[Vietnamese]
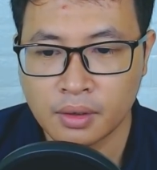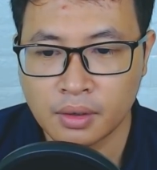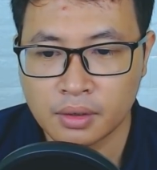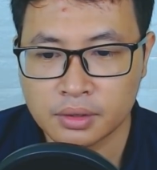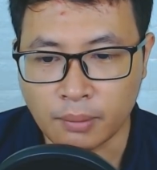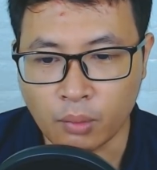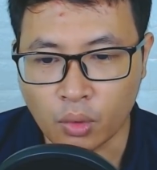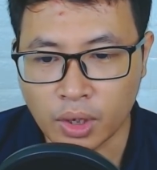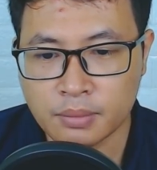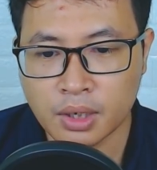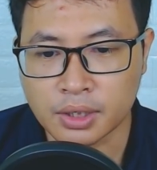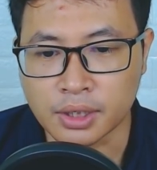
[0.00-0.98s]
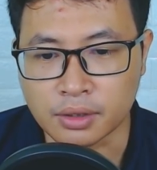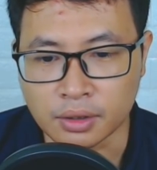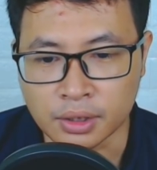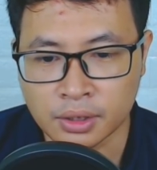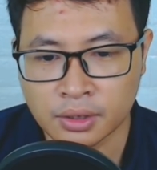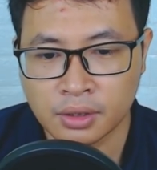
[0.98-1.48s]
Tần mục cất bước đi
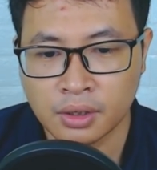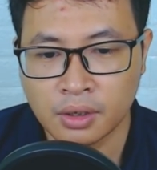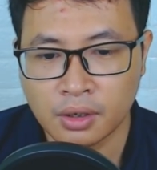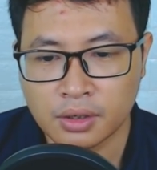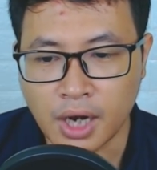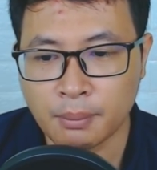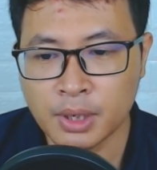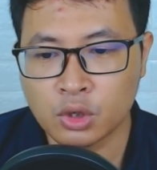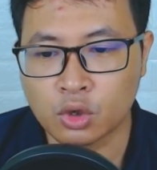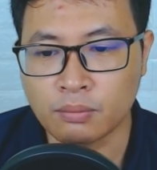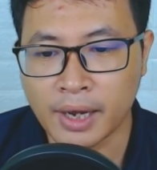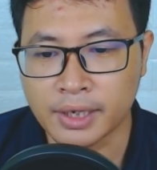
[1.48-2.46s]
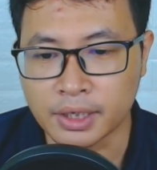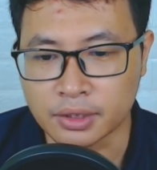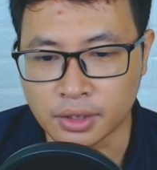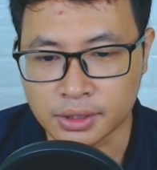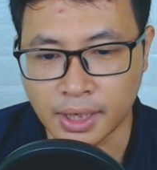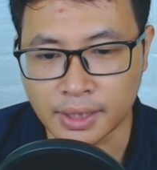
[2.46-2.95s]
tới Đạo binh của 3.000
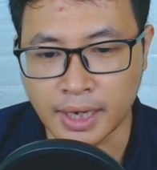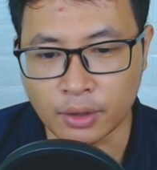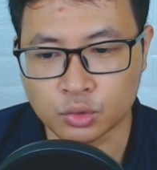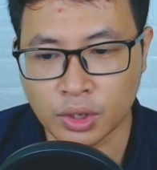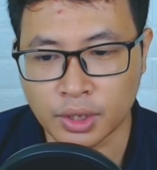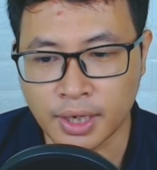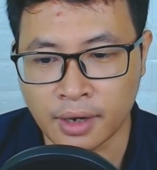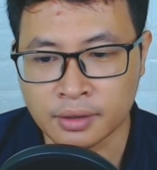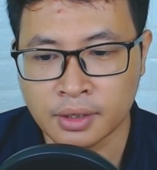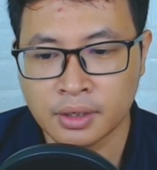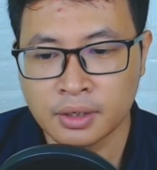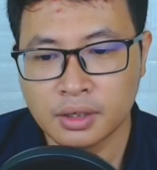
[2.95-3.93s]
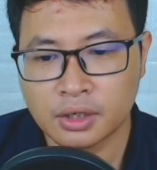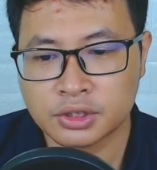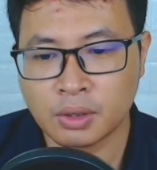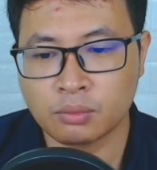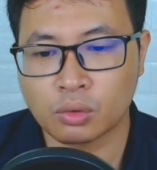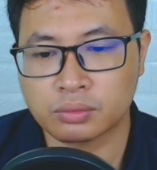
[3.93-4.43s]
người thành đạo duyên khang Ở
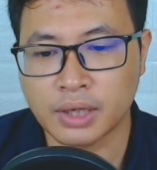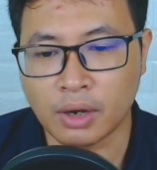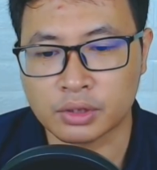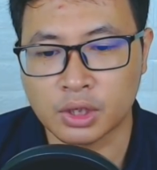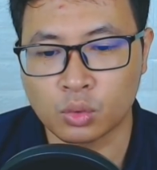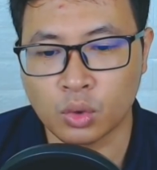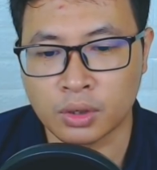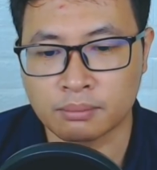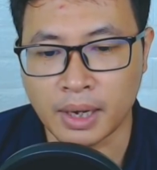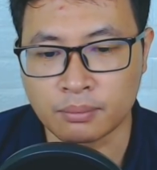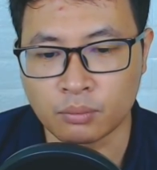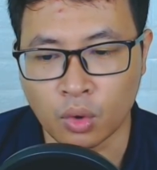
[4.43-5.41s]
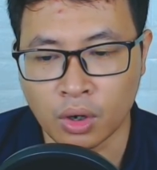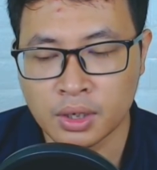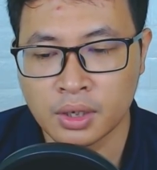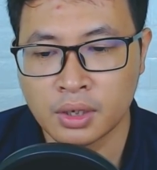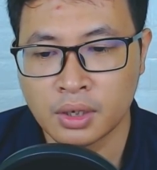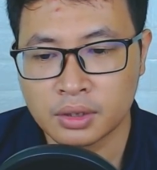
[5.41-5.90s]
trong lục đạo thiên luân bay múa
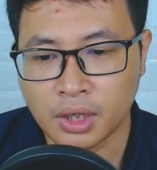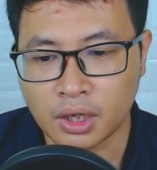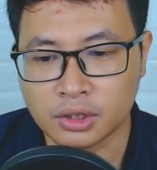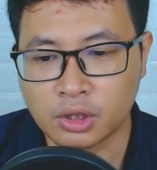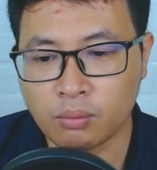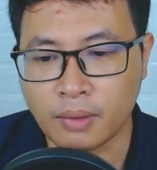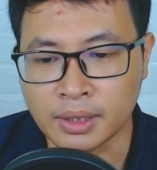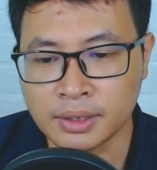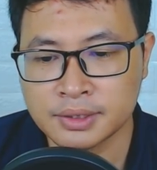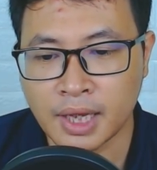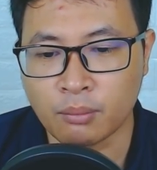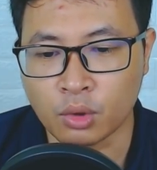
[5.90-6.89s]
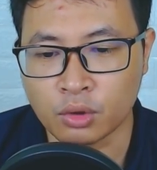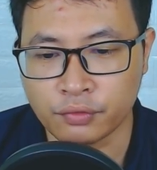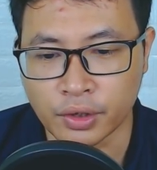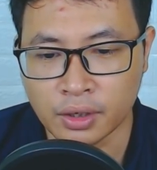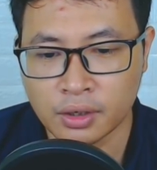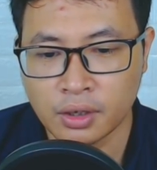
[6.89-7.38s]
Thần thông bắn ra bốn
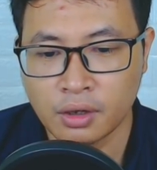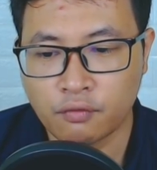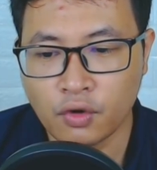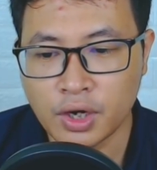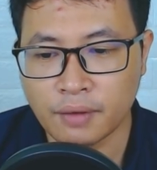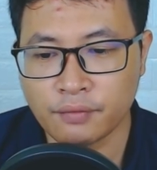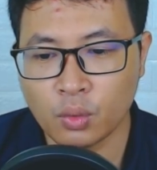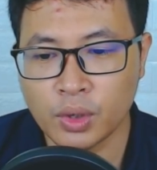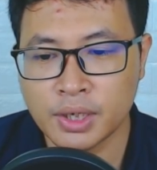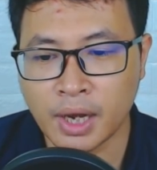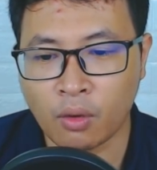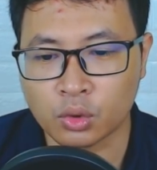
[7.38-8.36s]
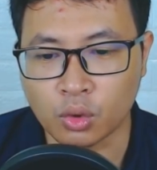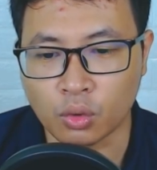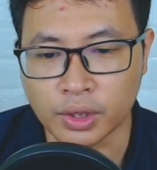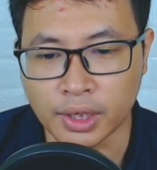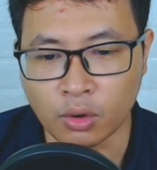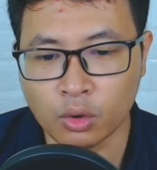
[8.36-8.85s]
phía Phối hợp với uy năng của
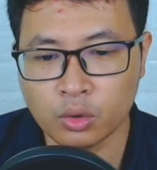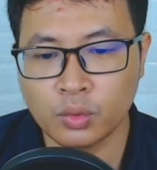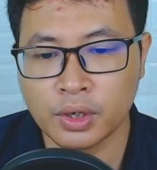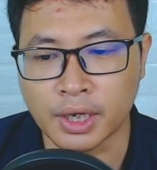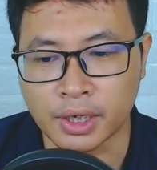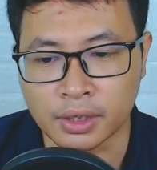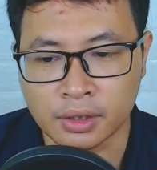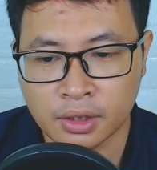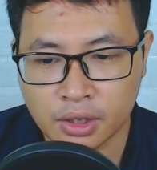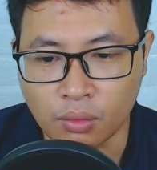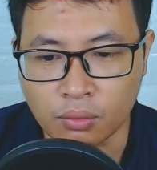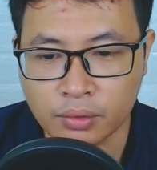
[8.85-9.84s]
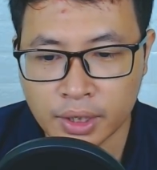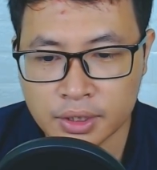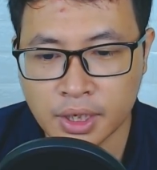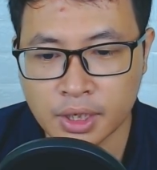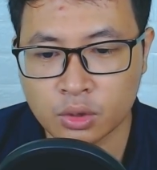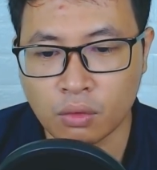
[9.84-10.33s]
tổ đình hốt nguyên đỉnh Công kích
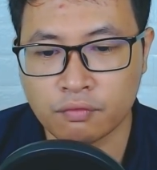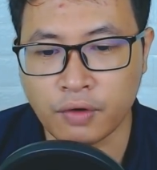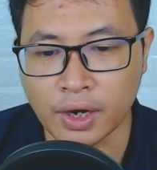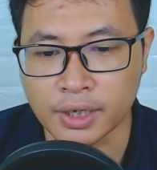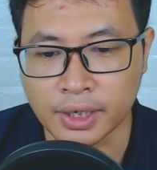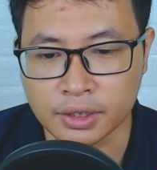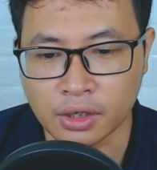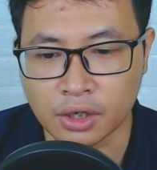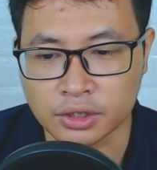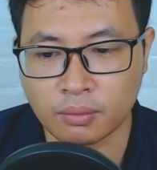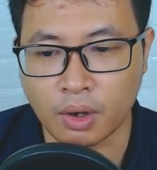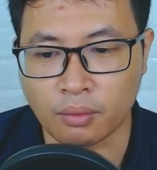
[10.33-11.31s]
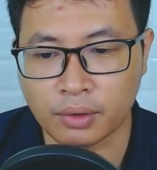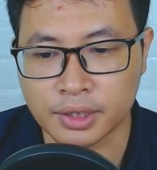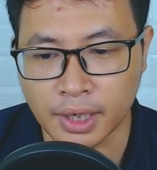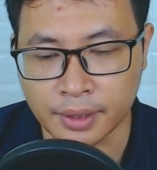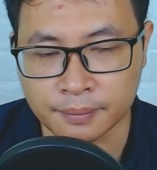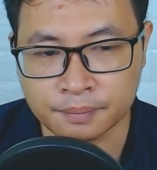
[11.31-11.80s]
thiên cung vạn điện ở trong ngọc kinh thành